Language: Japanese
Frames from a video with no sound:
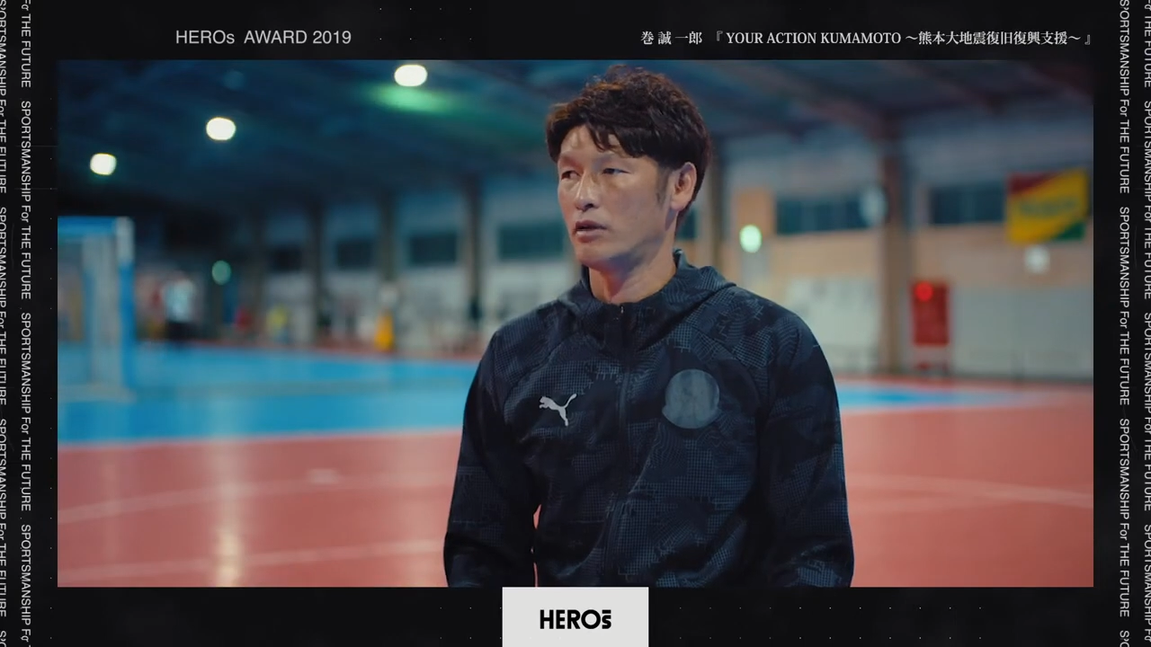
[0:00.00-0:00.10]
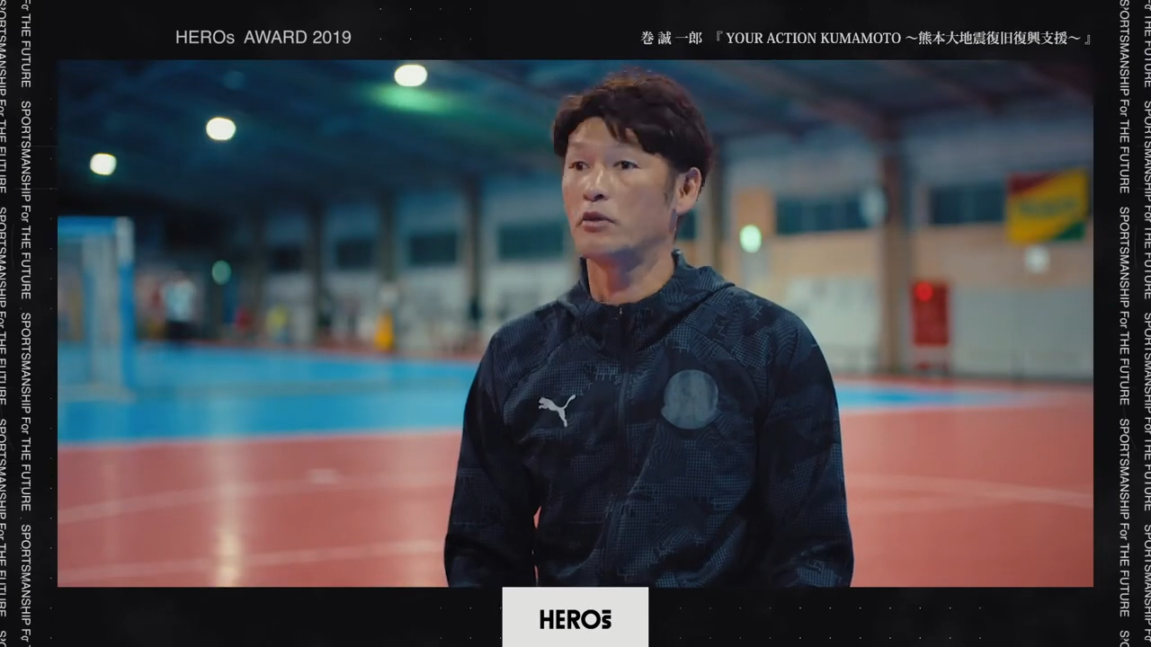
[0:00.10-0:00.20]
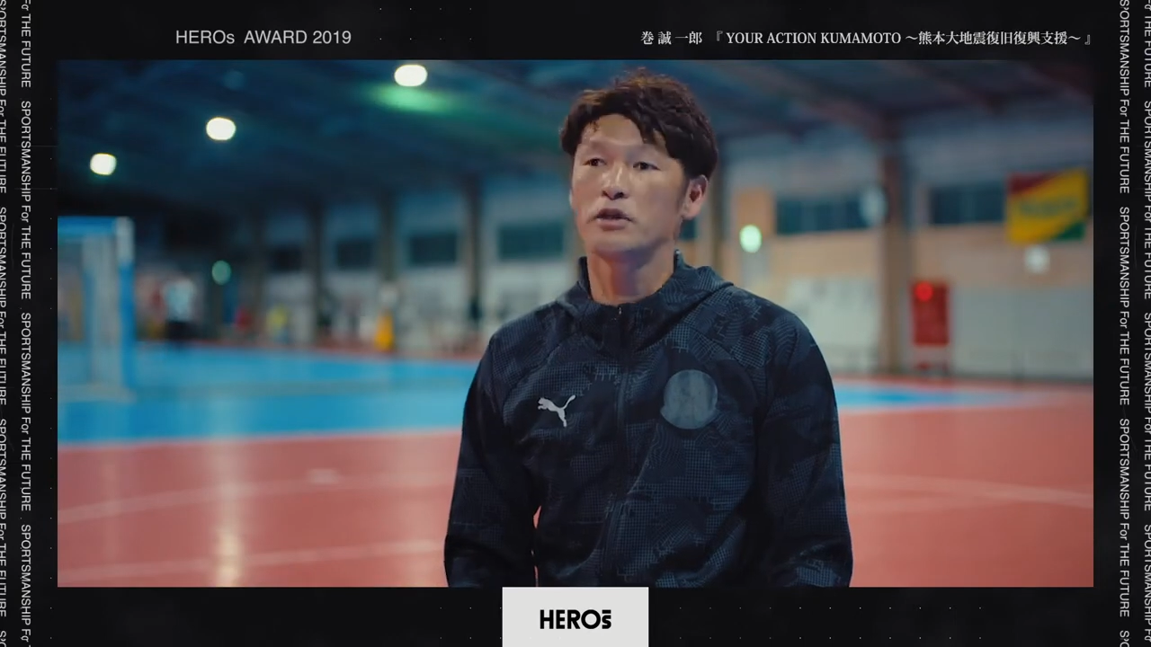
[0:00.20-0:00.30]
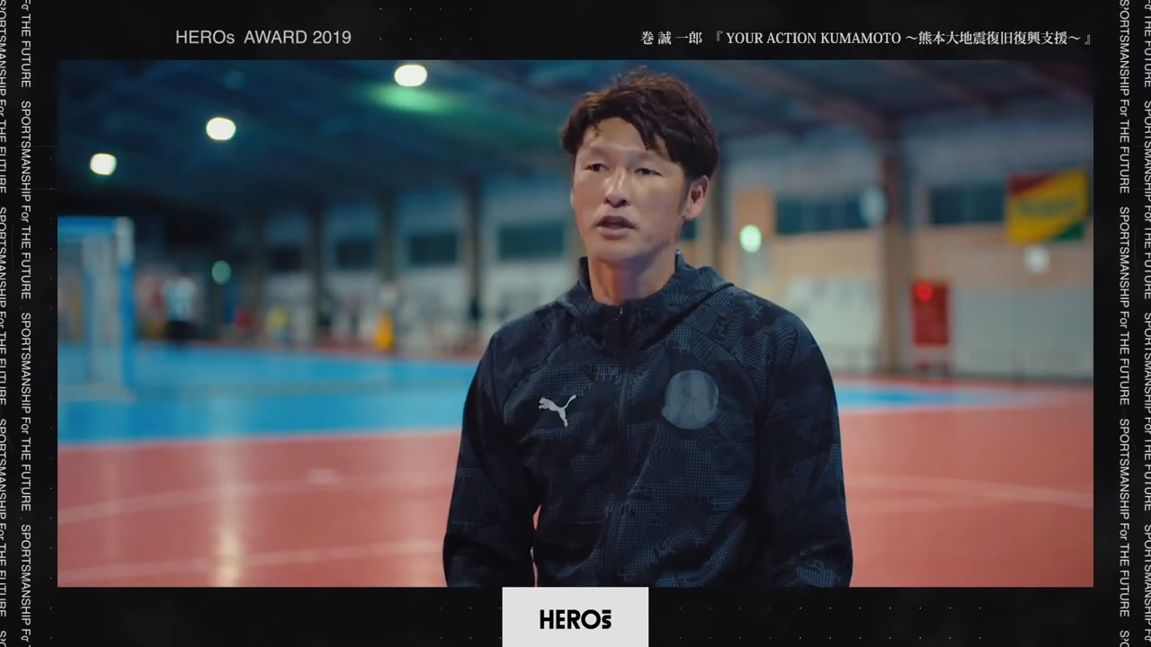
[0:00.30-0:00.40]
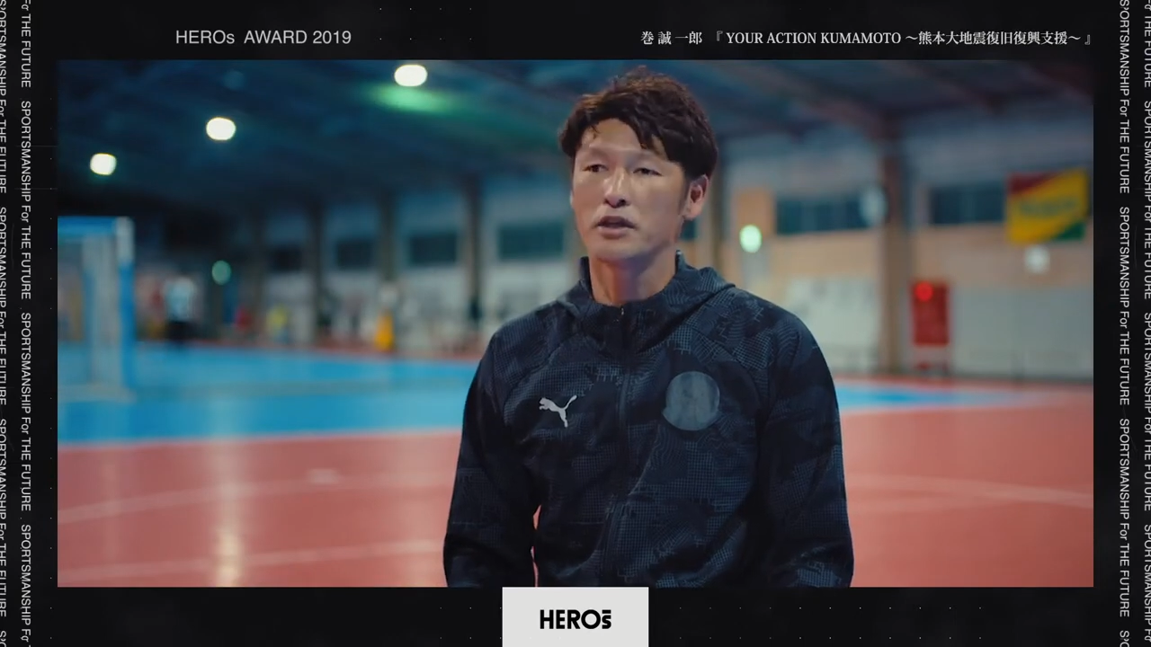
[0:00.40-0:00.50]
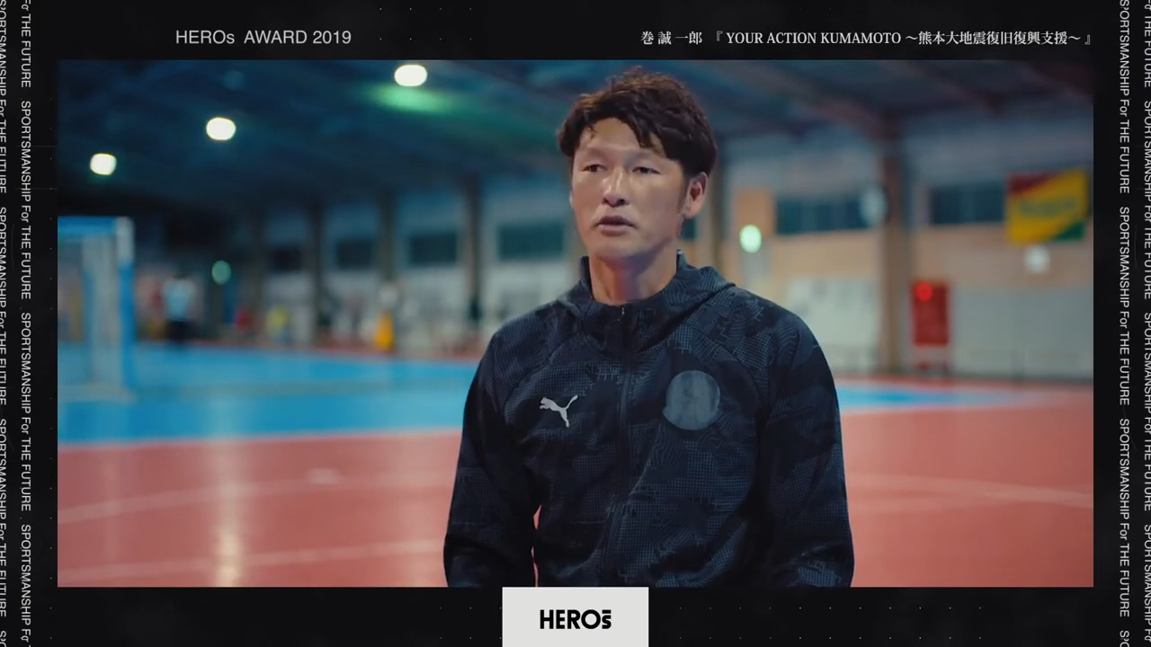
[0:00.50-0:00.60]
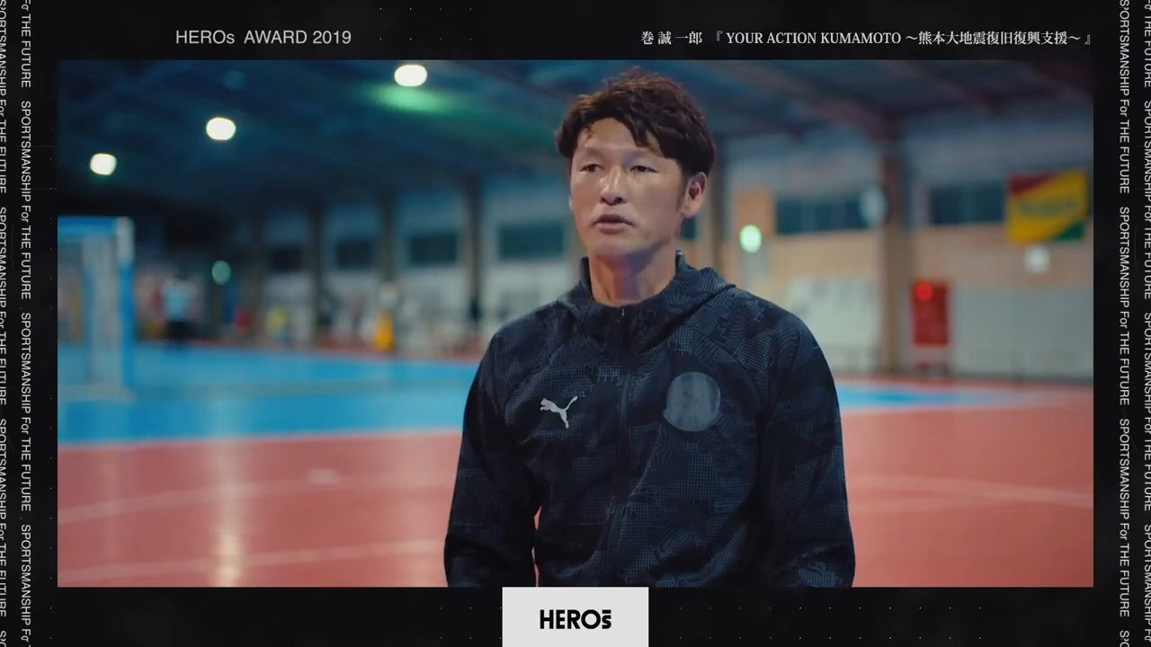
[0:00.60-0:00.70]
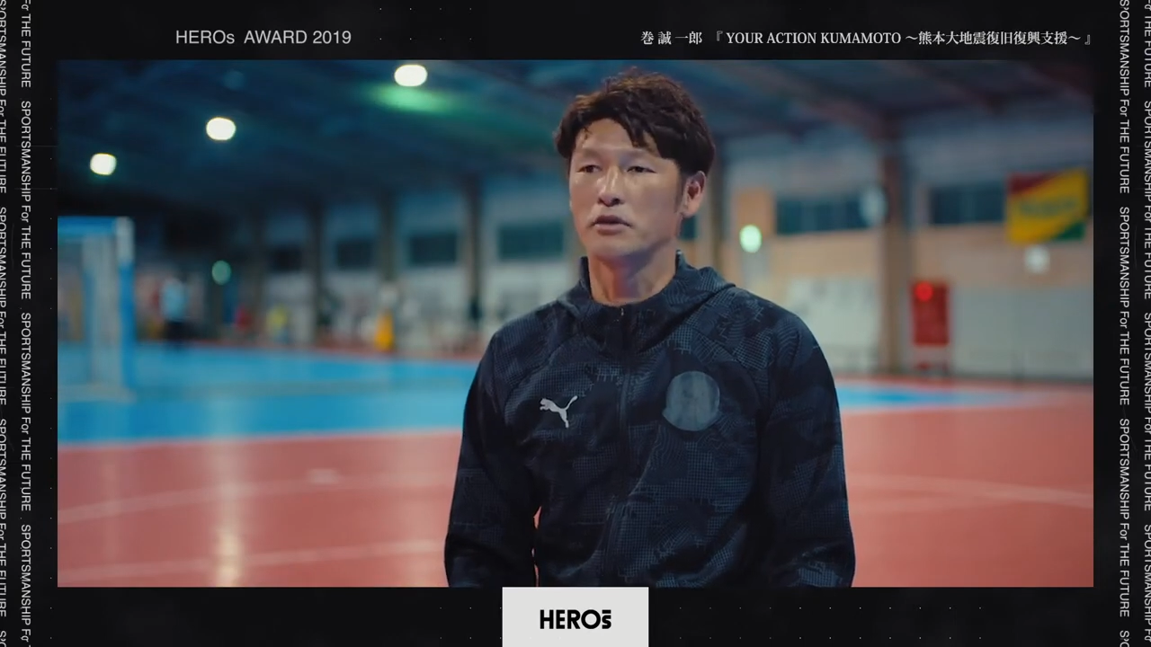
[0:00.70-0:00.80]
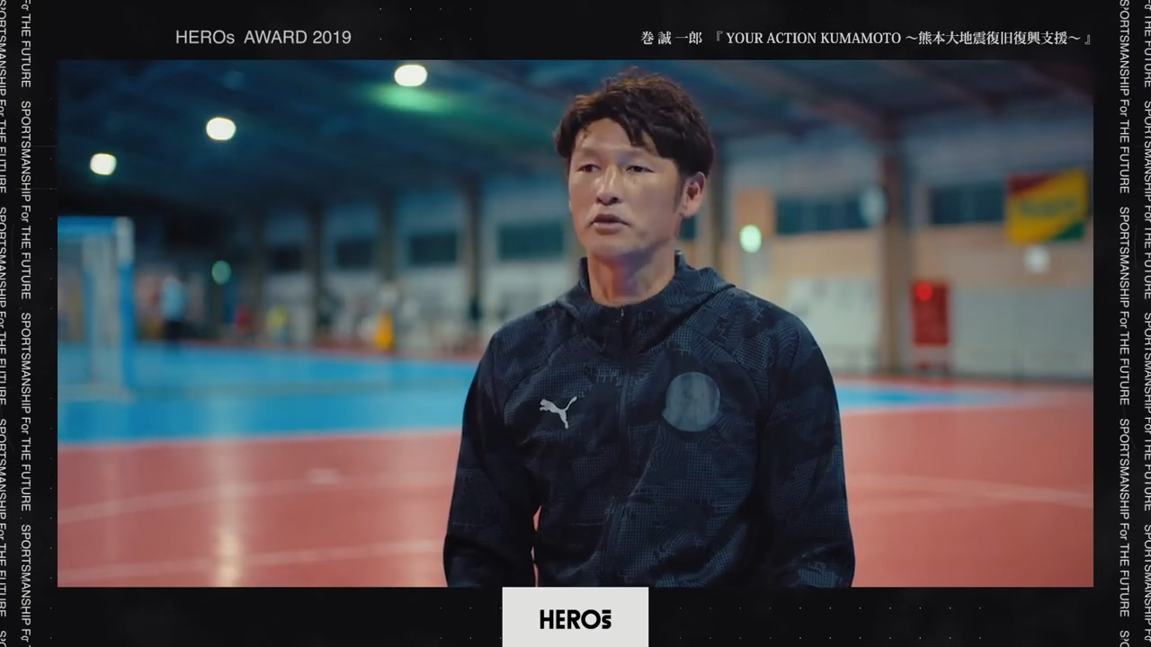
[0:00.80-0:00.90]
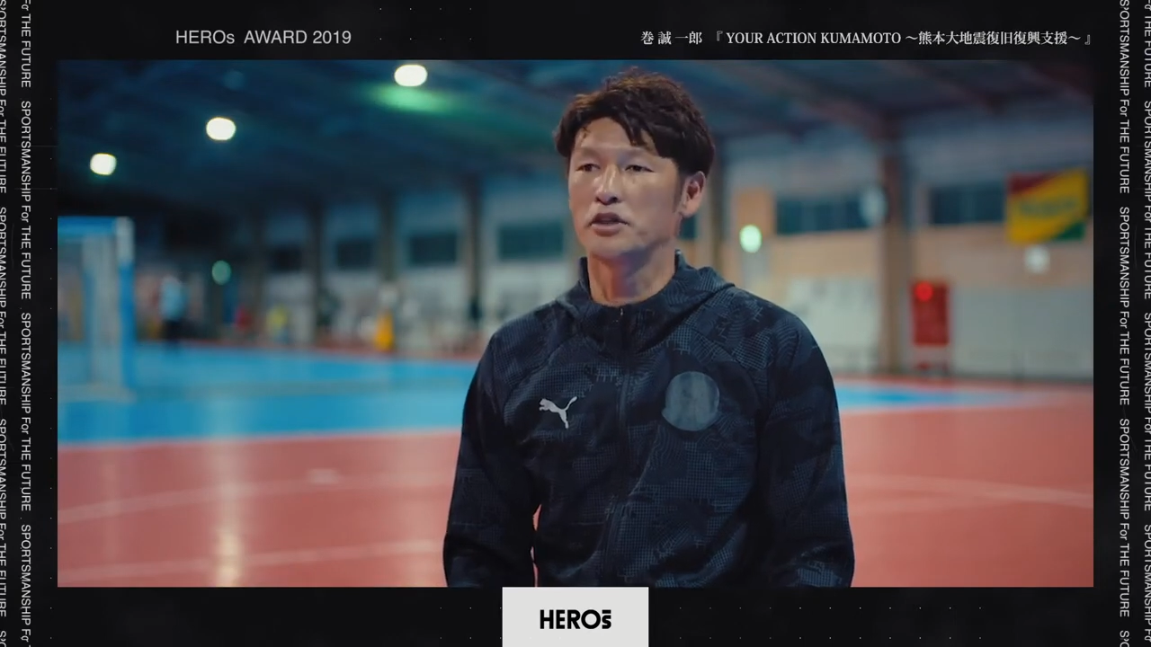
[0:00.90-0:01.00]
基本的な
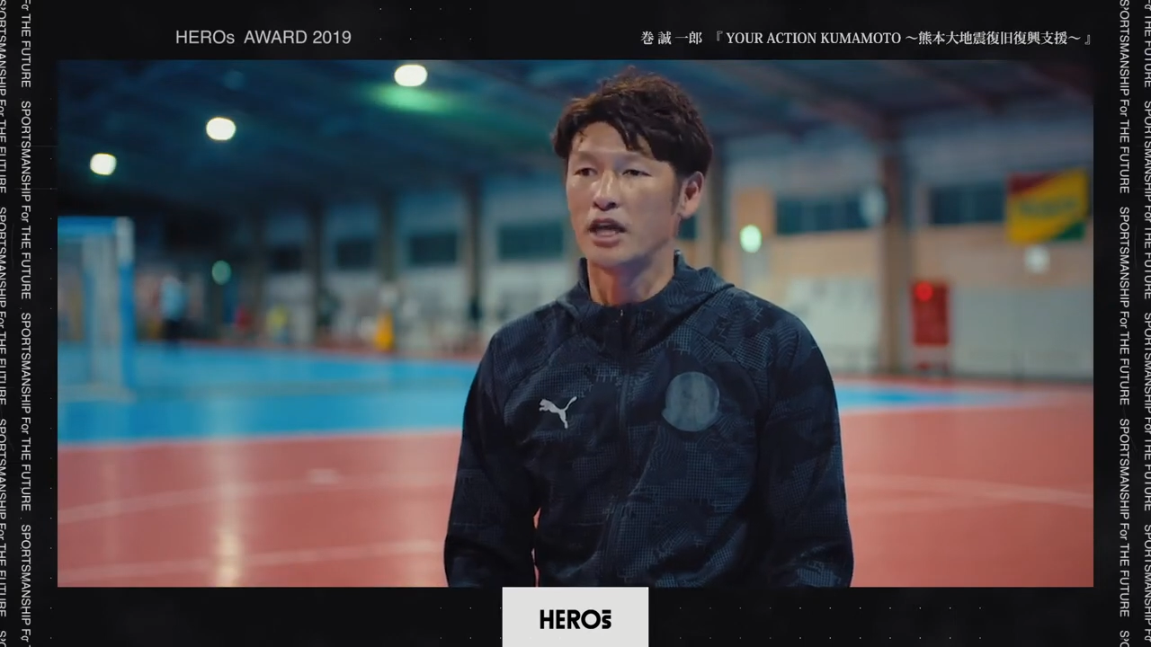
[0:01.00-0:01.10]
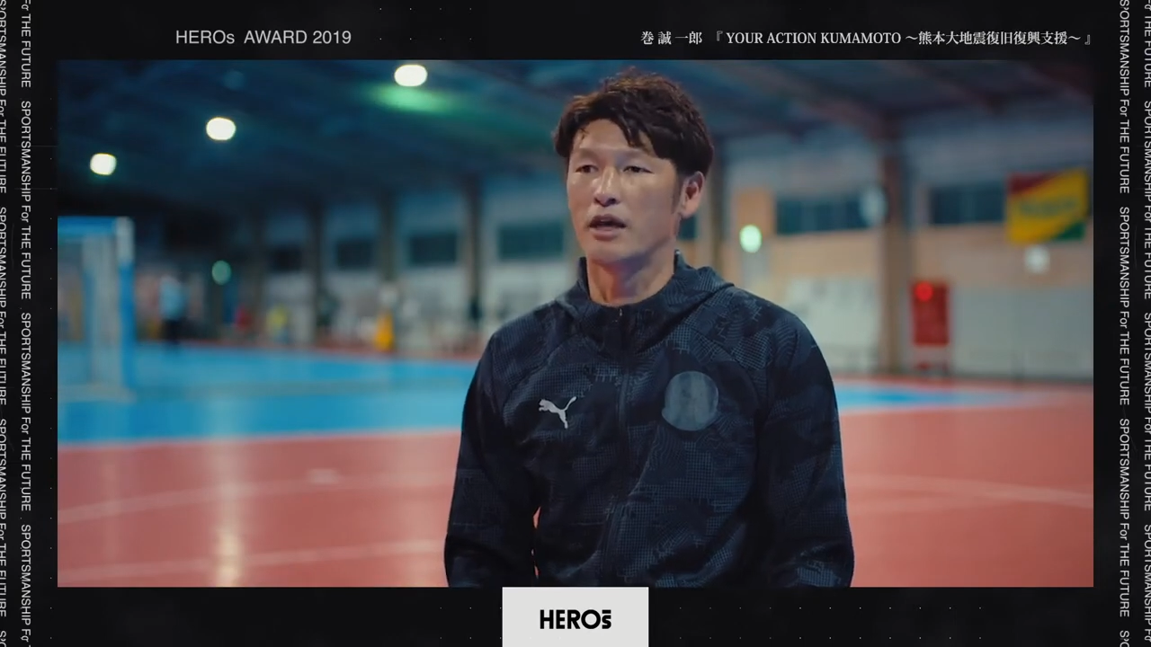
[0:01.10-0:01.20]
ルールとし